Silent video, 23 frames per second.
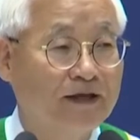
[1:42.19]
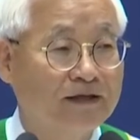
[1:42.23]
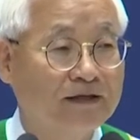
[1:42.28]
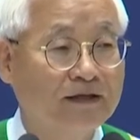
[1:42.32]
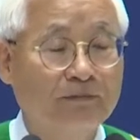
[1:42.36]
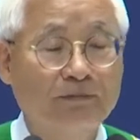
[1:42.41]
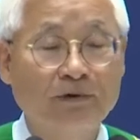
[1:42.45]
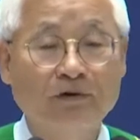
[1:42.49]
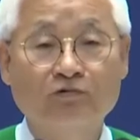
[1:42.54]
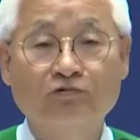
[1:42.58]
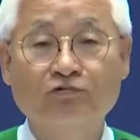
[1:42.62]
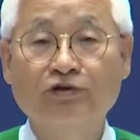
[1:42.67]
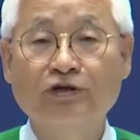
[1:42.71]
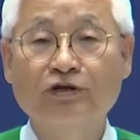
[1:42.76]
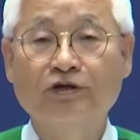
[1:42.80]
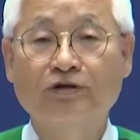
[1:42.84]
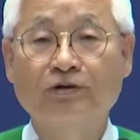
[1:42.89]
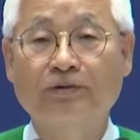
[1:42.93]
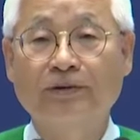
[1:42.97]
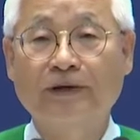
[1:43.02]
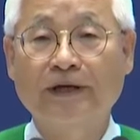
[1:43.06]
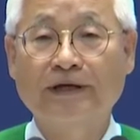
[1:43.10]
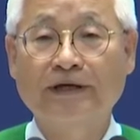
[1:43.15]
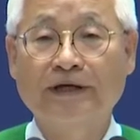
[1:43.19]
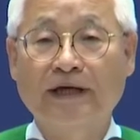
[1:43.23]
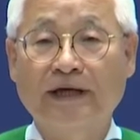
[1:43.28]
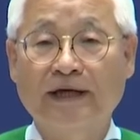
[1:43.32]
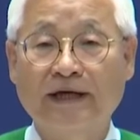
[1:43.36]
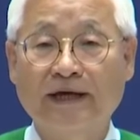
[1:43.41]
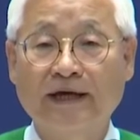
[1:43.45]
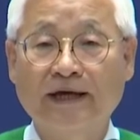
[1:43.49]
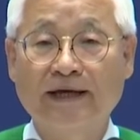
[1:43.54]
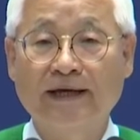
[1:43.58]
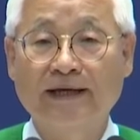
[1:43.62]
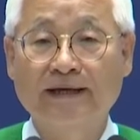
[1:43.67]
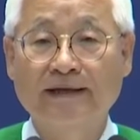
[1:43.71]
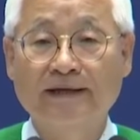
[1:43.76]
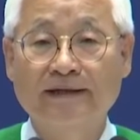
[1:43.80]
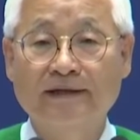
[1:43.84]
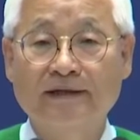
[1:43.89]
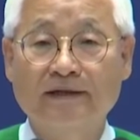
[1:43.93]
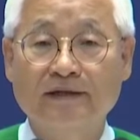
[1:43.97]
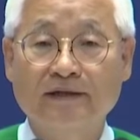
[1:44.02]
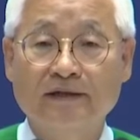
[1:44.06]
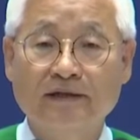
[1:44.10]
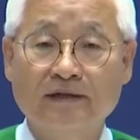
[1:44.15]
그 다음에 우리 교회에
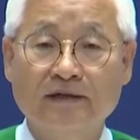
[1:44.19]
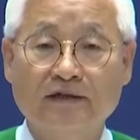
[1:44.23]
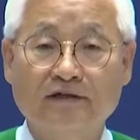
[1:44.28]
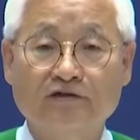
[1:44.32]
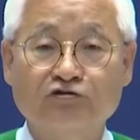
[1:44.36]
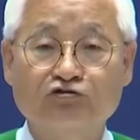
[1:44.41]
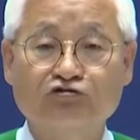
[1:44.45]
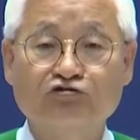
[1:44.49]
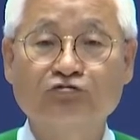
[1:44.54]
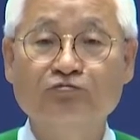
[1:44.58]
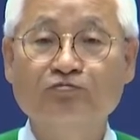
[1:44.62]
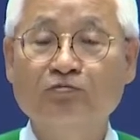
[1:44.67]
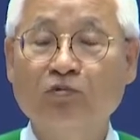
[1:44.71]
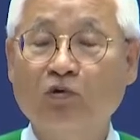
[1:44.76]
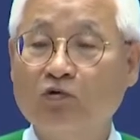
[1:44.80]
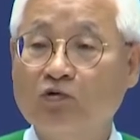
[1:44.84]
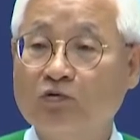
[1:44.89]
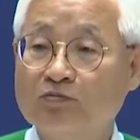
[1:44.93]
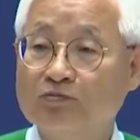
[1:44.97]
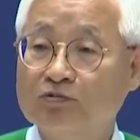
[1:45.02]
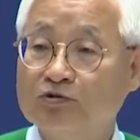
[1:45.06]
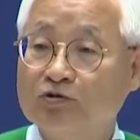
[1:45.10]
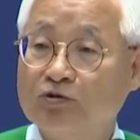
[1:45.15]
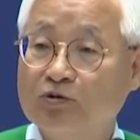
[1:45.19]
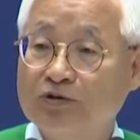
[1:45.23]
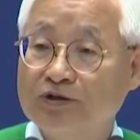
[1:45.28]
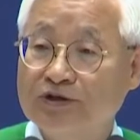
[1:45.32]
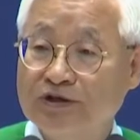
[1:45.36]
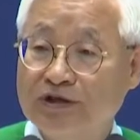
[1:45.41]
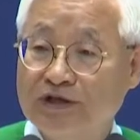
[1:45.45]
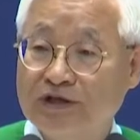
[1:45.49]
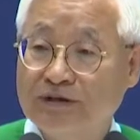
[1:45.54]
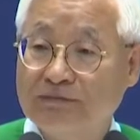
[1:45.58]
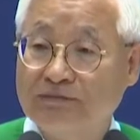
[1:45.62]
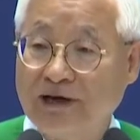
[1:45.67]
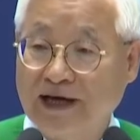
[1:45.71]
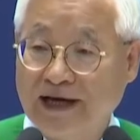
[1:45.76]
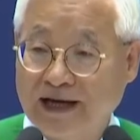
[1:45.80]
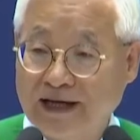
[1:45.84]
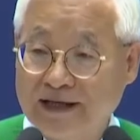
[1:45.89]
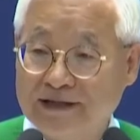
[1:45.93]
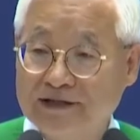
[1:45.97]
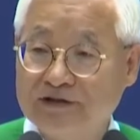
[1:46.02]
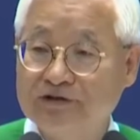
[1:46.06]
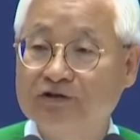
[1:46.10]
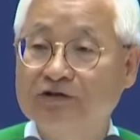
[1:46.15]
순복음 교인들이
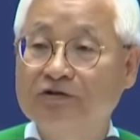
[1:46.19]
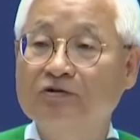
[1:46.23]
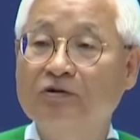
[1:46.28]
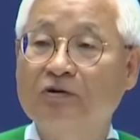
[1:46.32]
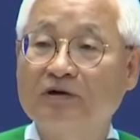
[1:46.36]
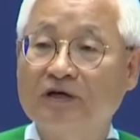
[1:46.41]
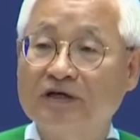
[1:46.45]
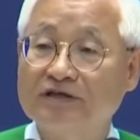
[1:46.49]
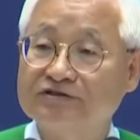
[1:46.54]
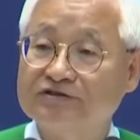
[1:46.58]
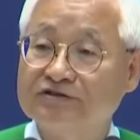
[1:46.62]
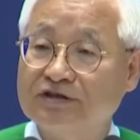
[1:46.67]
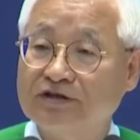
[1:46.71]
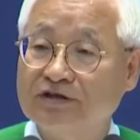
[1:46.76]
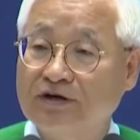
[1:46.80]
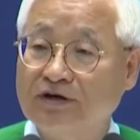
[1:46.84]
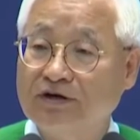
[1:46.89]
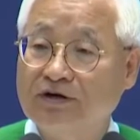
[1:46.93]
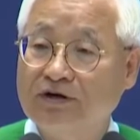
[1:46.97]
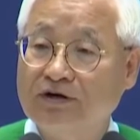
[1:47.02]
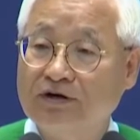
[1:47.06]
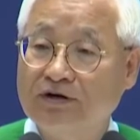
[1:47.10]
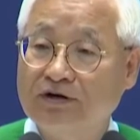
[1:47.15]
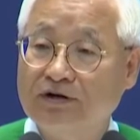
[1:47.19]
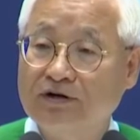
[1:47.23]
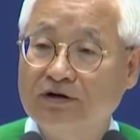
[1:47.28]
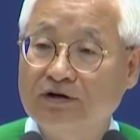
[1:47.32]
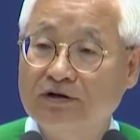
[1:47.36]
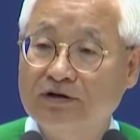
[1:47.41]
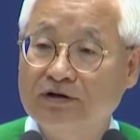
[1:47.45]
많이 등록했어요.